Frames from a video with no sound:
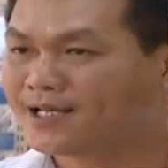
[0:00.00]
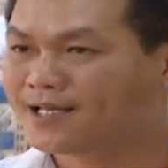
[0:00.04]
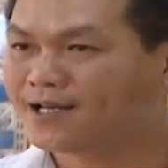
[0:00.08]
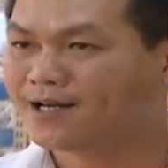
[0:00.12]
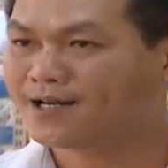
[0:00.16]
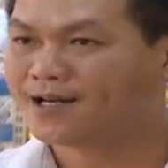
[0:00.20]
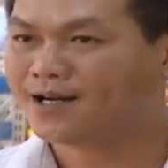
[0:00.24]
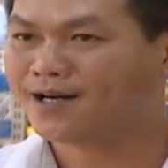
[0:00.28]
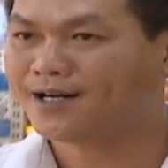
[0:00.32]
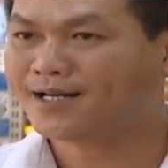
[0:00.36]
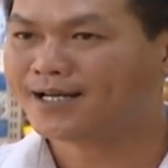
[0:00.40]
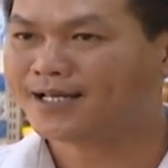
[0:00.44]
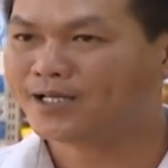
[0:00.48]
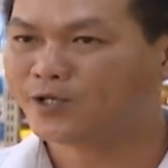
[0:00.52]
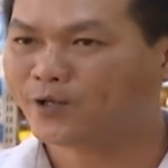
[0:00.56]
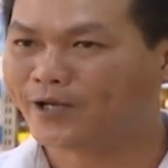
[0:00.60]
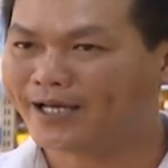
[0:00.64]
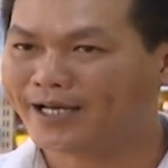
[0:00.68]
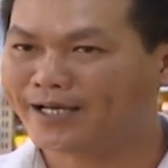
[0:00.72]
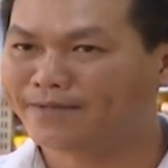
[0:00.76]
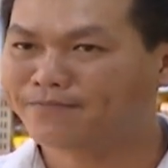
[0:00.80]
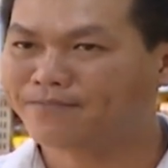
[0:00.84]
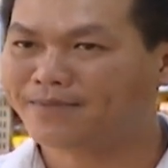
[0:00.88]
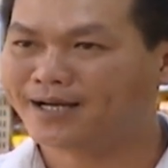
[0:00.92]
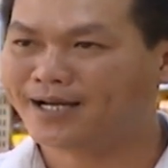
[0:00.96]
Do đó cái
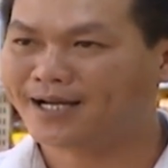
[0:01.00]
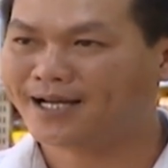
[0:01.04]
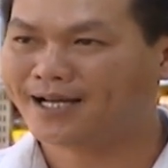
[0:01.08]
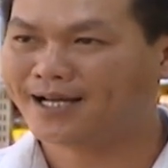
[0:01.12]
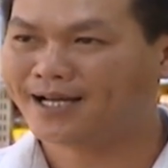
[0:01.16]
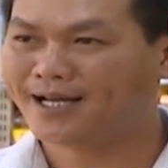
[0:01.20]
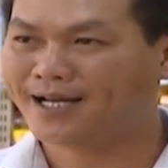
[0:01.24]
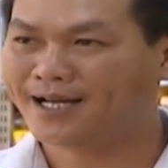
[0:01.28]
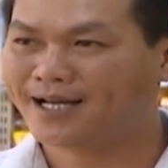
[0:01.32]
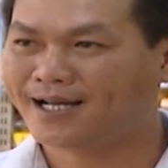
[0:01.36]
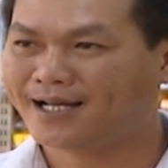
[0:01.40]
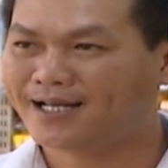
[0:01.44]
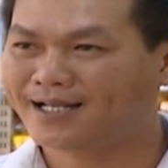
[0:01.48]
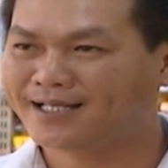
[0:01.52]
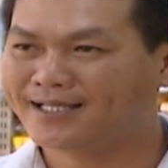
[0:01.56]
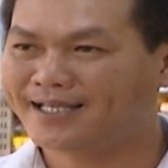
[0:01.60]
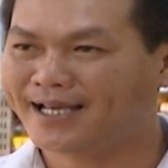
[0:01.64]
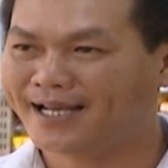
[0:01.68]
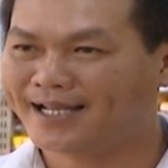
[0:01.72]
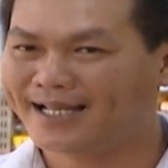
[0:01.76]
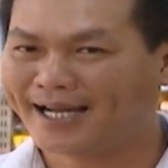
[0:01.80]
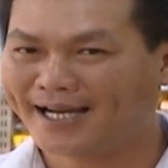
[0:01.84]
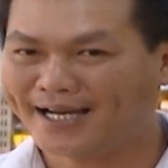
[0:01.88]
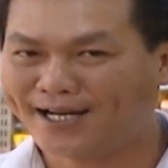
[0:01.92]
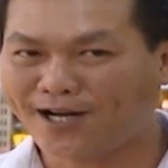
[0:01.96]
chuyện mà
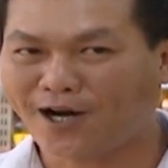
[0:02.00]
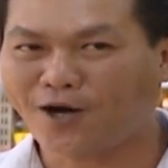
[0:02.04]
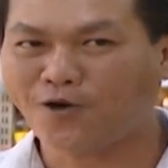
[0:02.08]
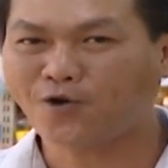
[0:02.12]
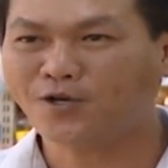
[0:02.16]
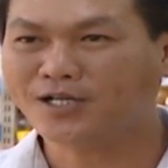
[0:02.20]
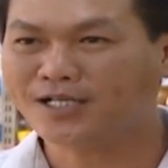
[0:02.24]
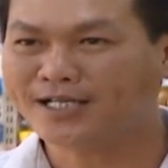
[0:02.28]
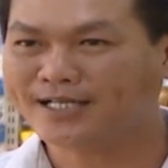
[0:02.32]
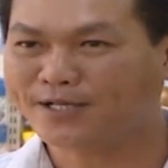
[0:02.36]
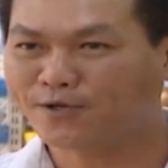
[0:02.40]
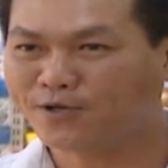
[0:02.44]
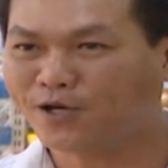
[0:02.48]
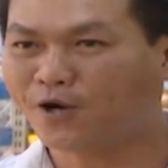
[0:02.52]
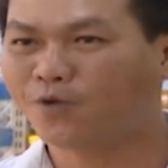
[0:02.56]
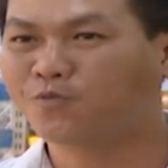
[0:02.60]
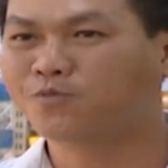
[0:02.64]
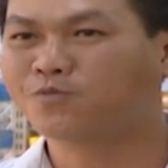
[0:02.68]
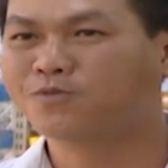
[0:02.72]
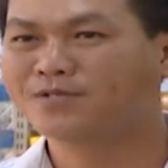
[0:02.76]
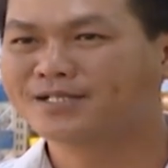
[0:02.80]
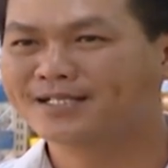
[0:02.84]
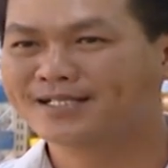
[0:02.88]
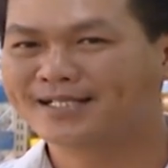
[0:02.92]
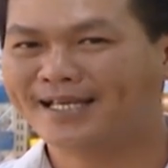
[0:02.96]
về thái độ của người tiêu
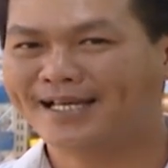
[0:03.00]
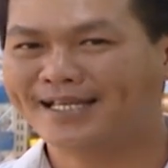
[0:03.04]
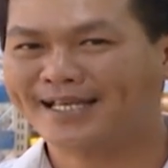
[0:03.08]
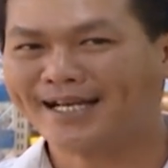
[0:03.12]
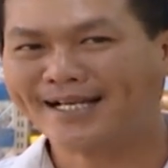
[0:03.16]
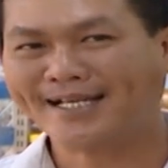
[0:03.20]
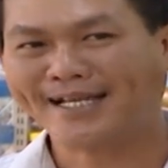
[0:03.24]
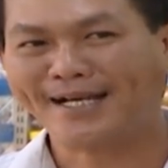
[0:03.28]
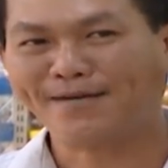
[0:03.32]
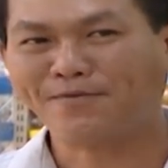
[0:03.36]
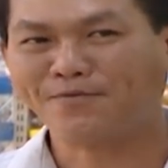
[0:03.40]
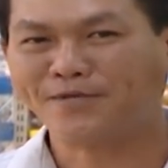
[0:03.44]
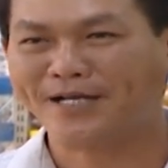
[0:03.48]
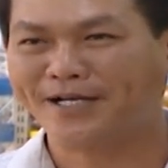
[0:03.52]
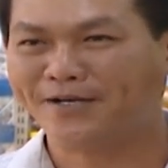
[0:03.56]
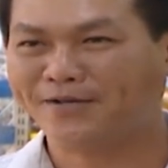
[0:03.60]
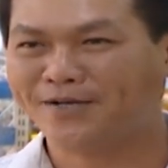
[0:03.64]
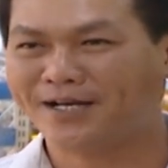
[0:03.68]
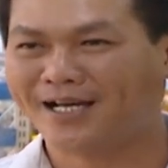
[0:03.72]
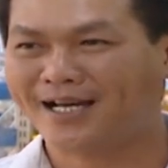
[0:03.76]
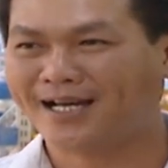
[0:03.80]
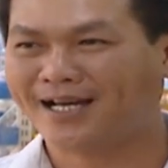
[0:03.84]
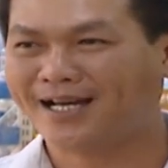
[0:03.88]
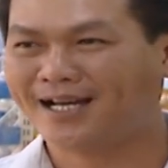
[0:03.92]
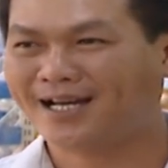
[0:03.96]
dùng thì chắc chắn
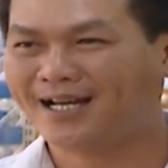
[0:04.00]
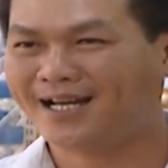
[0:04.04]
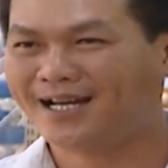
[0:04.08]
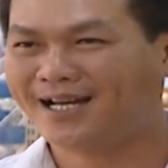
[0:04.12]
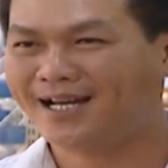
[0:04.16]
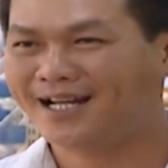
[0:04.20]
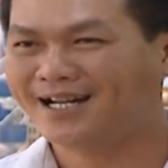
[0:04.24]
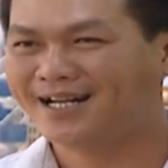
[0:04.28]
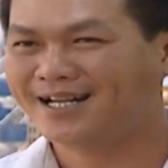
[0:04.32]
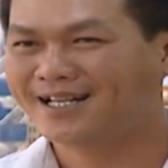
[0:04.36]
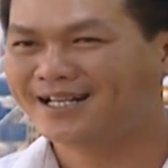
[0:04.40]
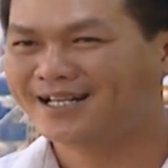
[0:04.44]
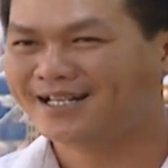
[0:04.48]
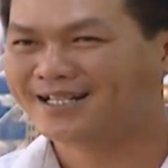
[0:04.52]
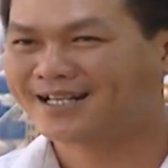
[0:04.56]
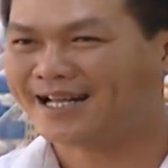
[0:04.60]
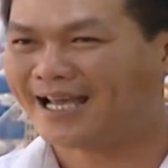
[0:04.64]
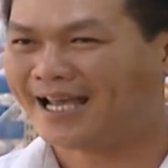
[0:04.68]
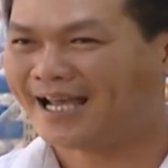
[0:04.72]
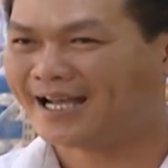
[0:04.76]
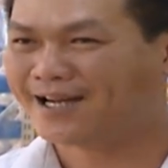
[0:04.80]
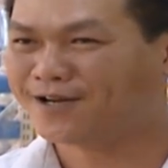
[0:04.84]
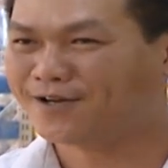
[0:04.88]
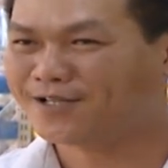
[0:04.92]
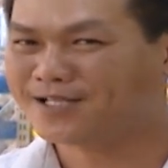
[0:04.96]
đều là
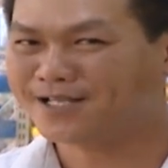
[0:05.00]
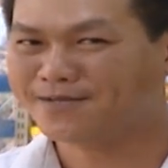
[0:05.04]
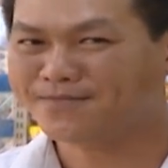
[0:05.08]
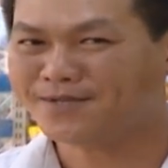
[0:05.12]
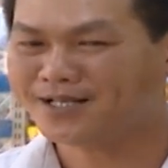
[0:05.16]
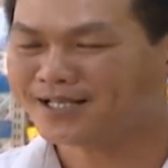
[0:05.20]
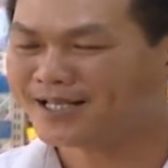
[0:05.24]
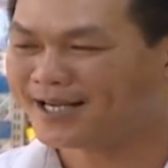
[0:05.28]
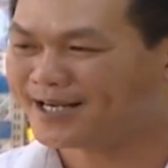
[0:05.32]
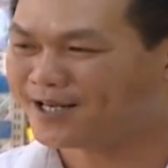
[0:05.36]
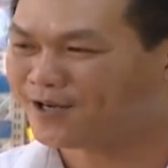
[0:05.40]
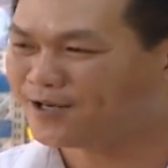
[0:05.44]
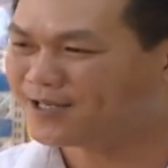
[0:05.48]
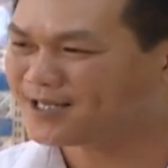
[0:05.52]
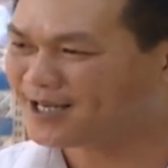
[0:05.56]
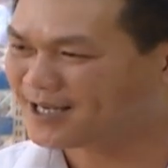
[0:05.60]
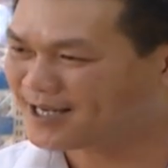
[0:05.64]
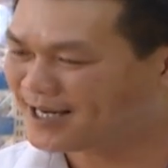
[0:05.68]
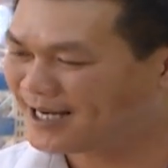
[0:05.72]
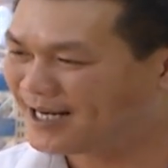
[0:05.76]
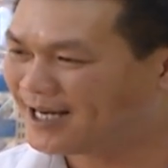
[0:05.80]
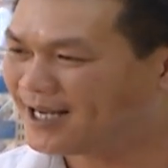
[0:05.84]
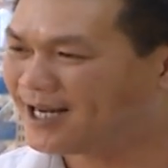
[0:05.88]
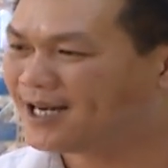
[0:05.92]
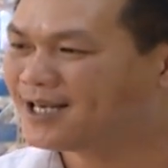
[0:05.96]
đang có những bước thay đổi cực
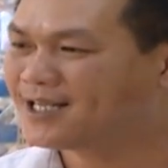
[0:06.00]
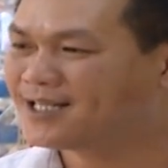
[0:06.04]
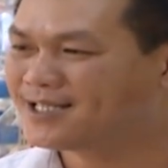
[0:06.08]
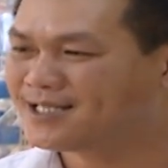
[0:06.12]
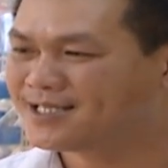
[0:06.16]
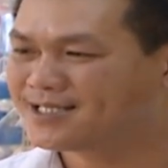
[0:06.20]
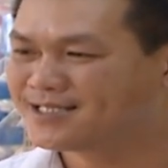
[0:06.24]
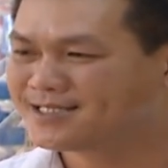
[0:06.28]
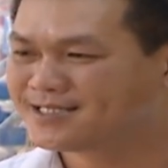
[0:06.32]
kỳ lớn